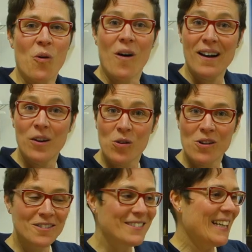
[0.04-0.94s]
Oh,
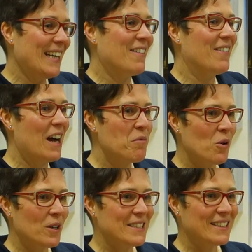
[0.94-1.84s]
hallo. Wir
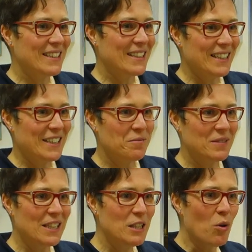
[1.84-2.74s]
haben heute
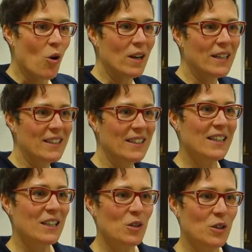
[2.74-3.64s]
ähm, die liebe Holly
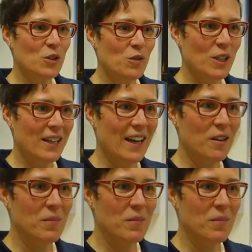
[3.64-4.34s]
hier und ich würde gerne